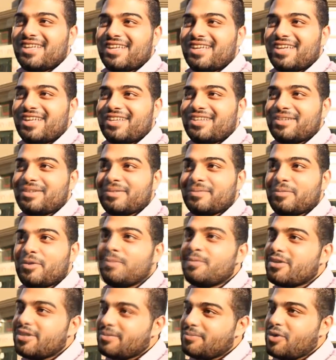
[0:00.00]
يعني
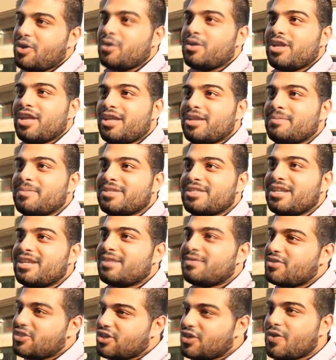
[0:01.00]
ممكن ما هو يعني
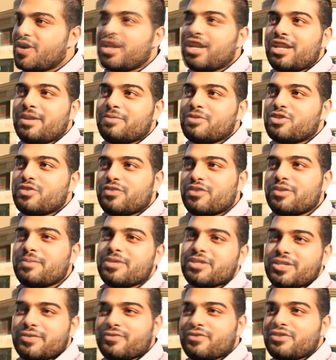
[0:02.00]
مثلا في الشوارع اللي بنشوفه اللي
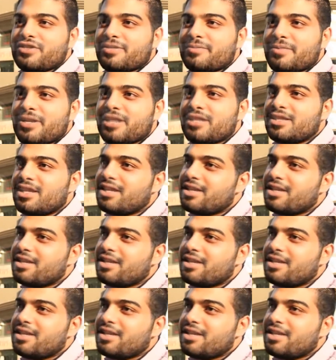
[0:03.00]
بيحصل في وسط البلد